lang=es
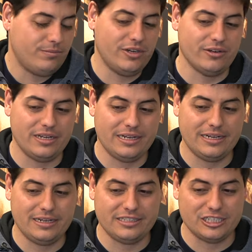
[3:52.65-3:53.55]
bueno,
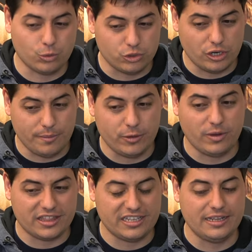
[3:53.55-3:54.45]
el discurso de Manu
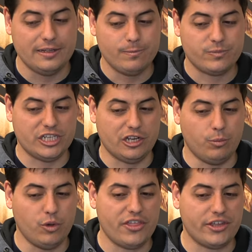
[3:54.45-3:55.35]
García sí que lo
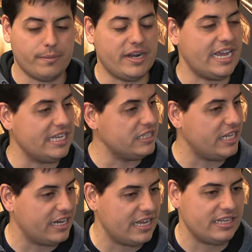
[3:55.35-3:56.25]
puedo hacer de manera
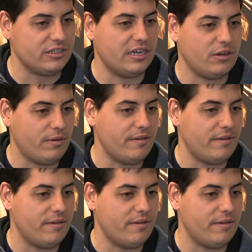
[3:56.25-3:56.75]
íntegra, yo sí.